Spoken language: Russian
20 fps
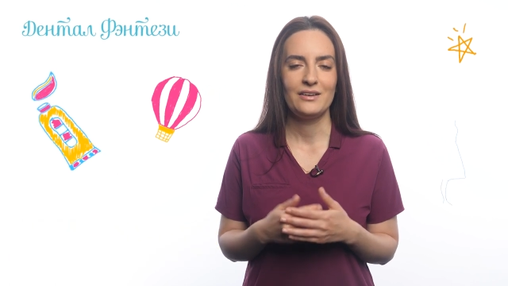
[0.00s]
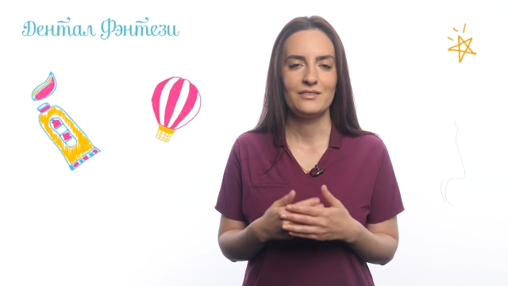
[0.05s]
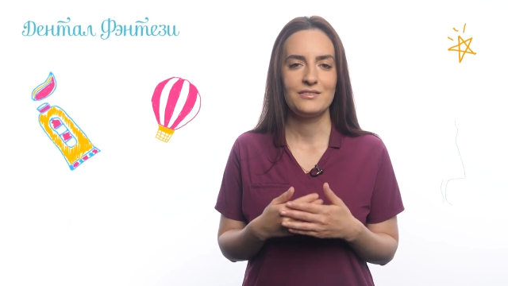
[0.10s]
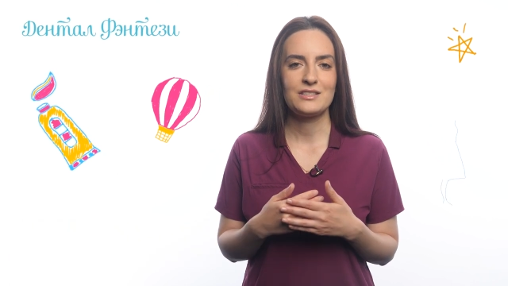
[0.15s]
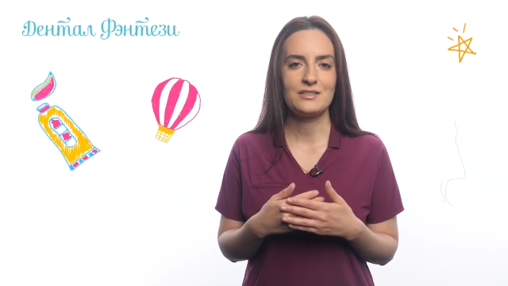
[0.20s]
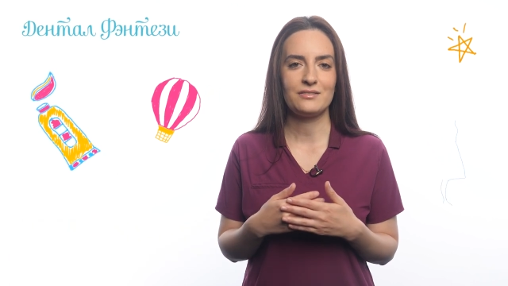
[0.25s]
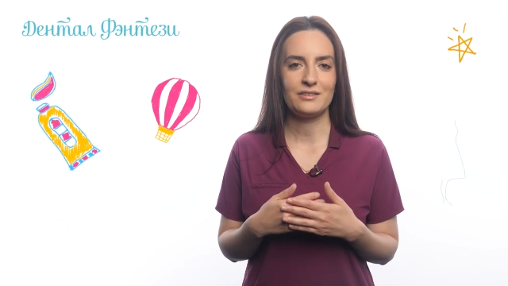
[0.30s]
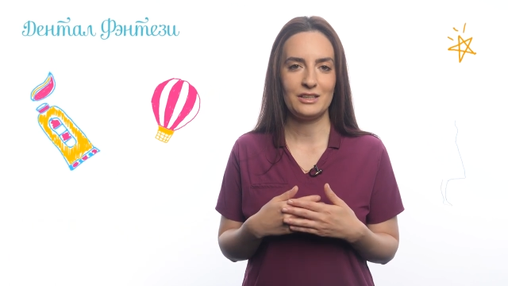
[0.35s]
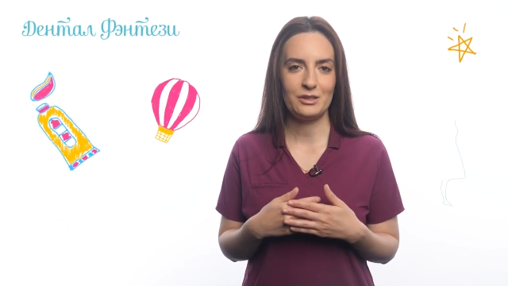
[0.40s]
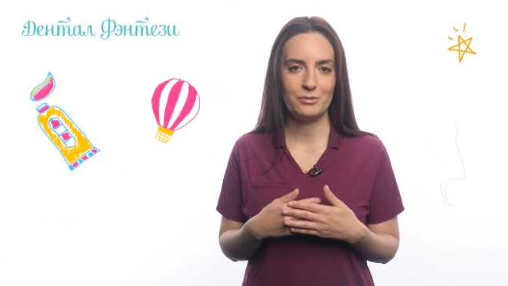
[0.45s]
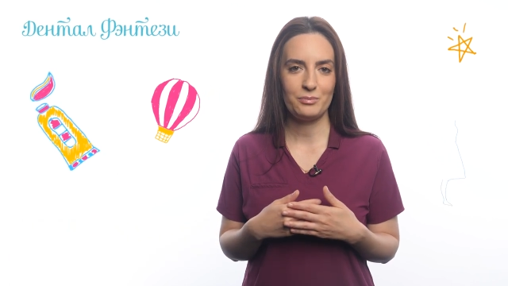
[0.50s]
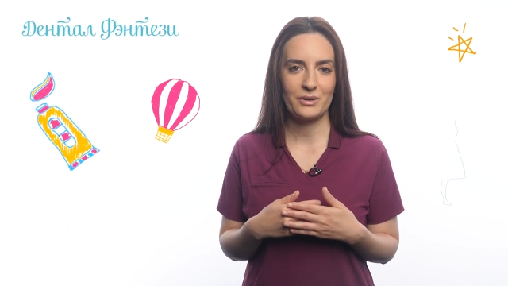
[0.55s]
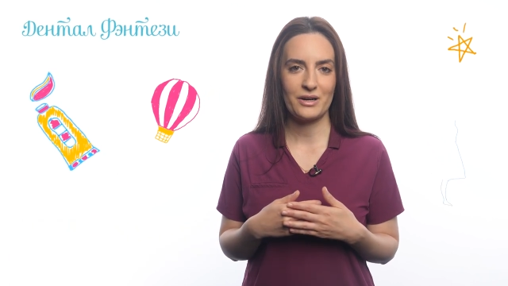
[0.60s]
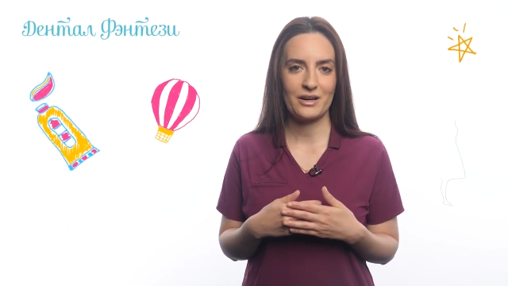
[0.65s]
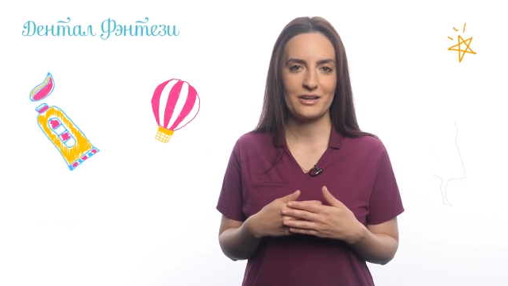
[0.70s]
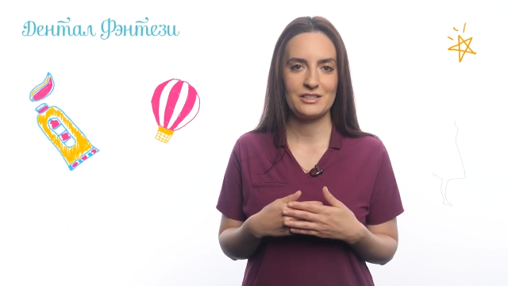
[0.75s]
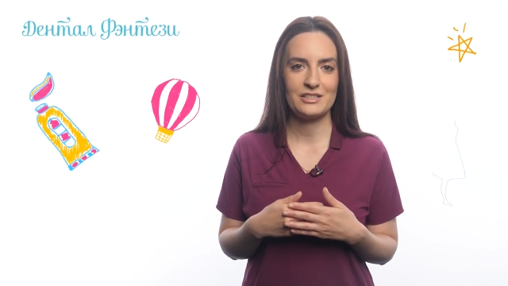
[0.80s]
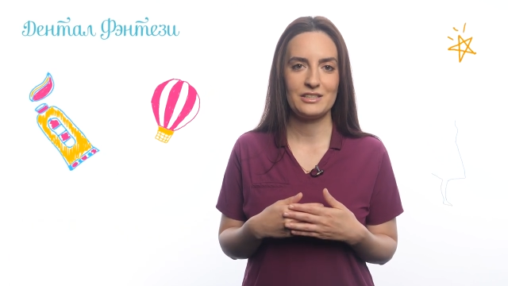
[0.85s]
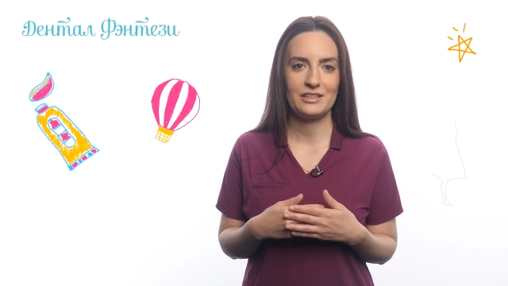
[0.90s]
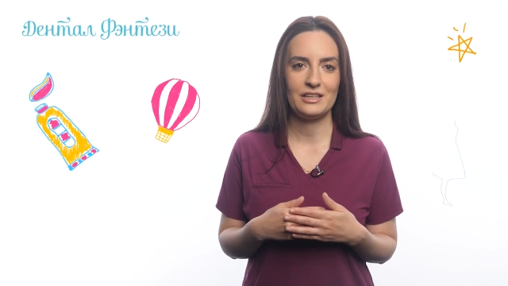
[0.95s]
В своей
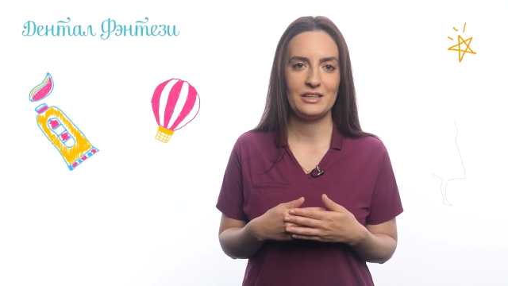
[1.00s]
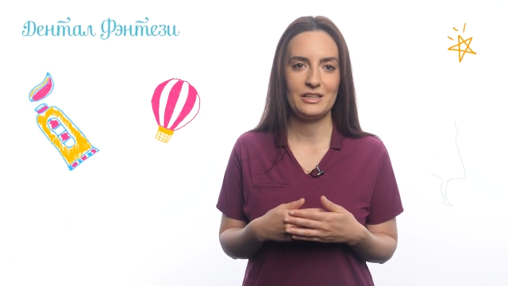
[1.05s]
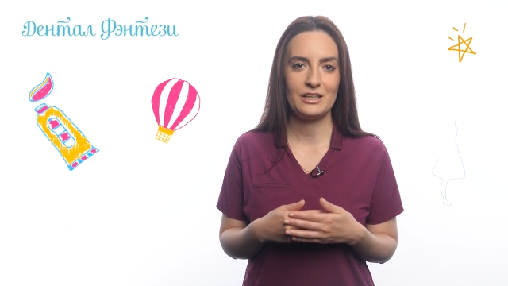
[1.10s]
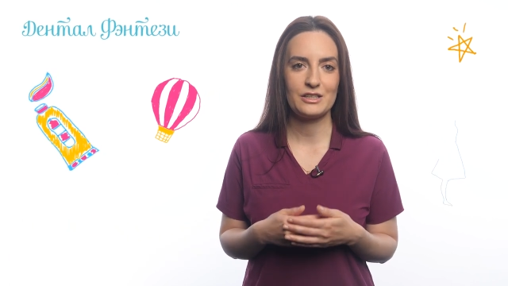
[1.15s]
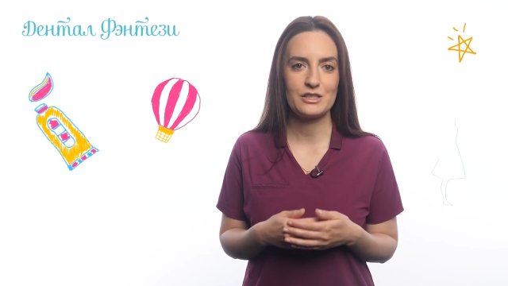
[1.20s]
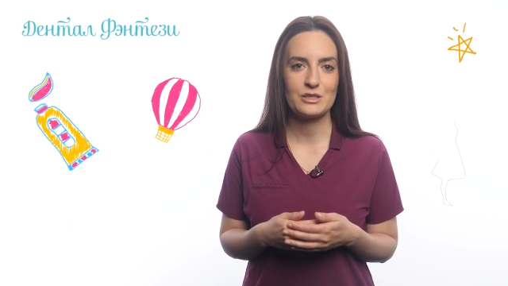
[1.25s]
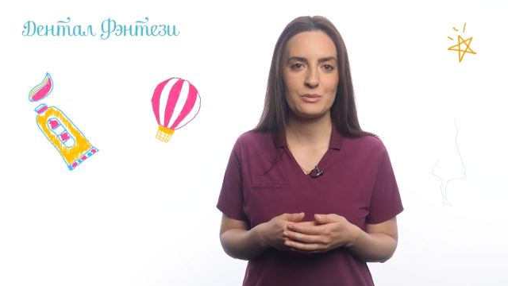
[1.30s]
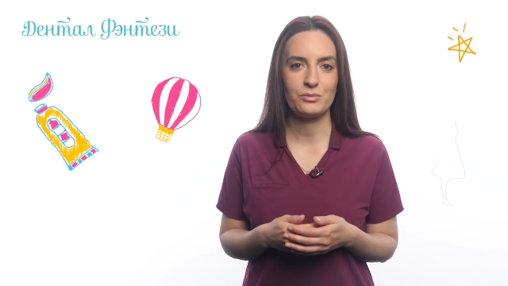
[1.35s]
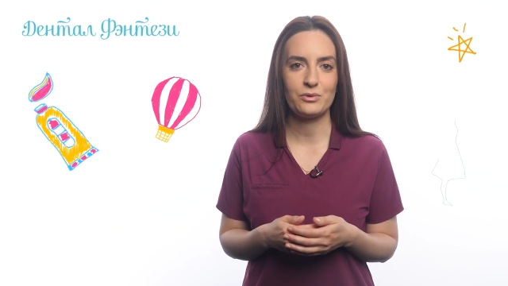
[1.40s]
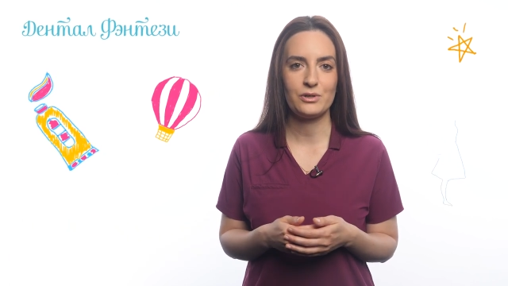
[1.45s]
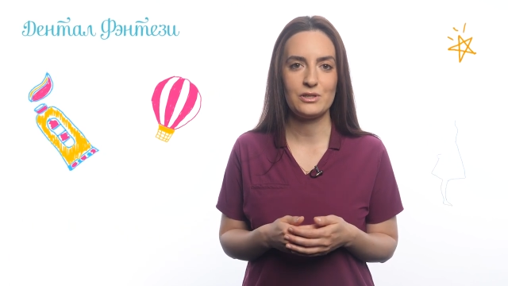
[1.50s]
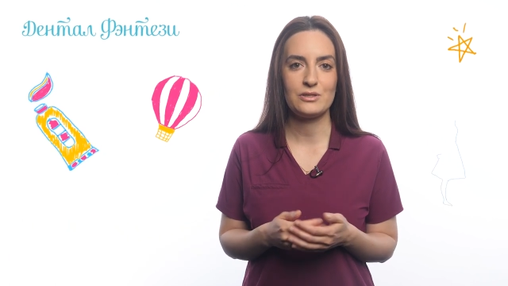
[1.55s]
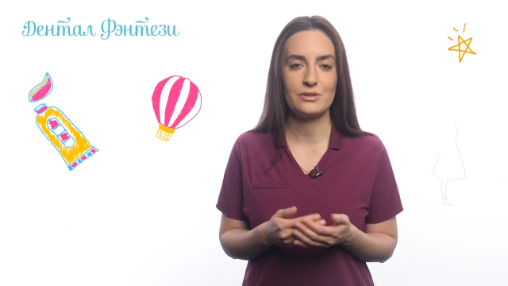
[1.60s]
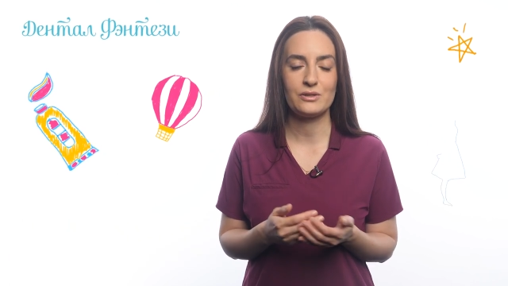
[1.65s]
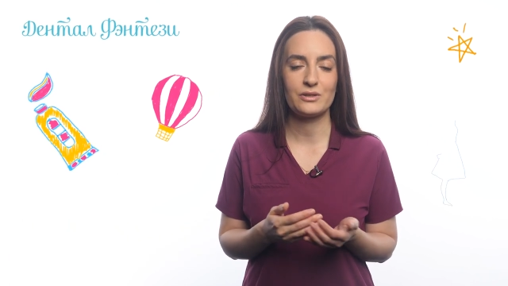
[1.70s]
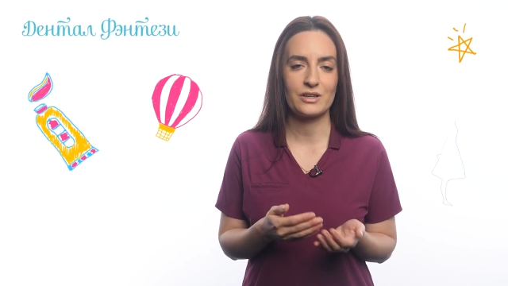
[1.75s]
практике я использую